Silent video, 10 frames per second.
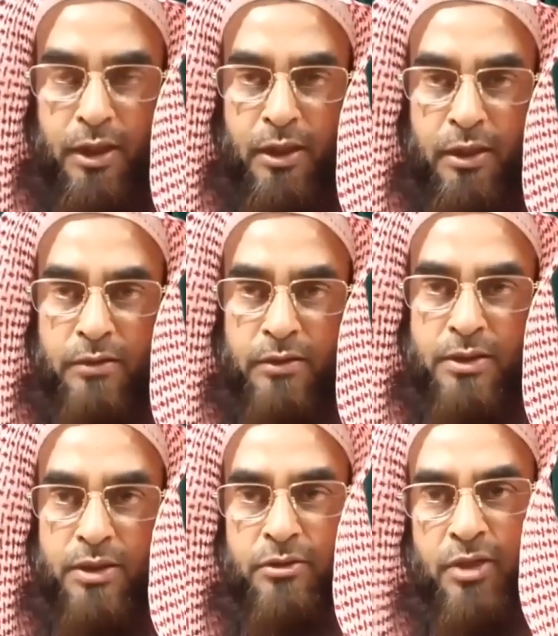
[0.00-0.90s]
হ্যাঁ
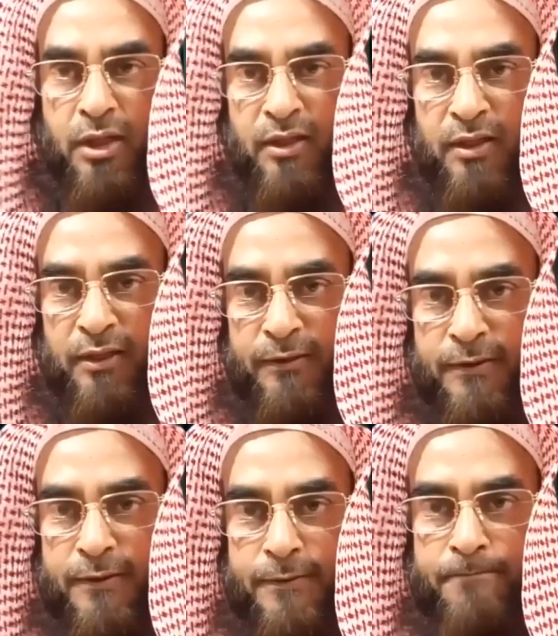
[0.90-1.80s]
এই পথে
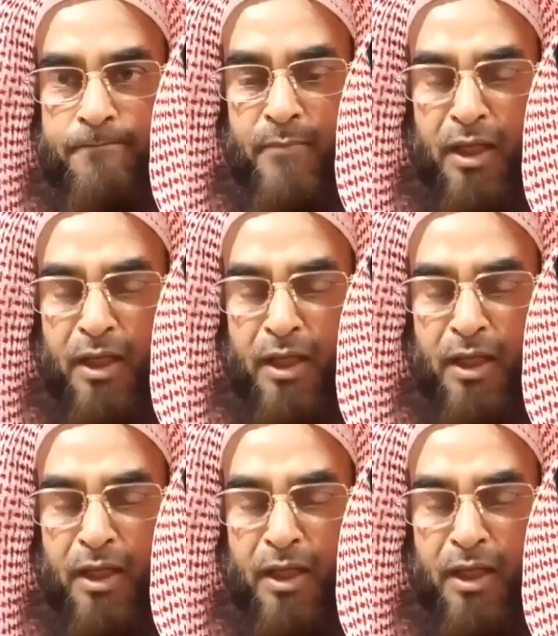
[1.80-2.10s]
চলতে গিয়ে